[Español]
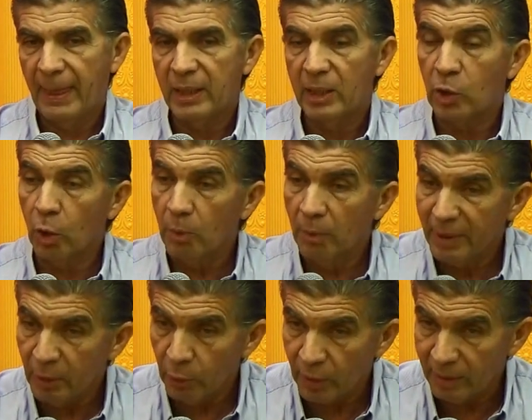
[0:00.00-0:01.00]
¿Y cómo
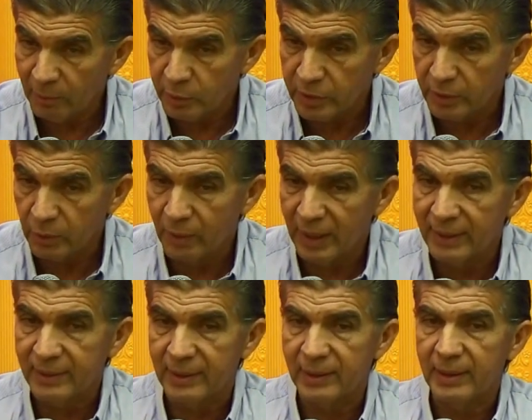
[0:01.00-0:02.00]
mejoramos
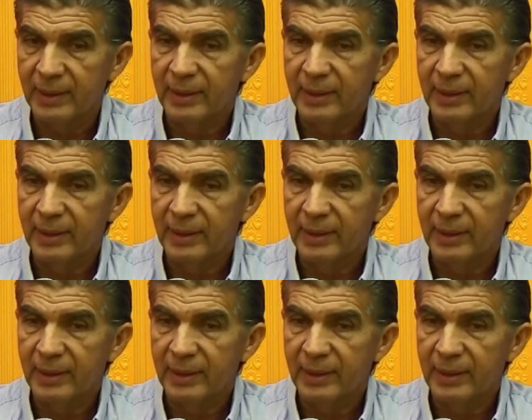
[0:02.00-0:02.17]
circulantes?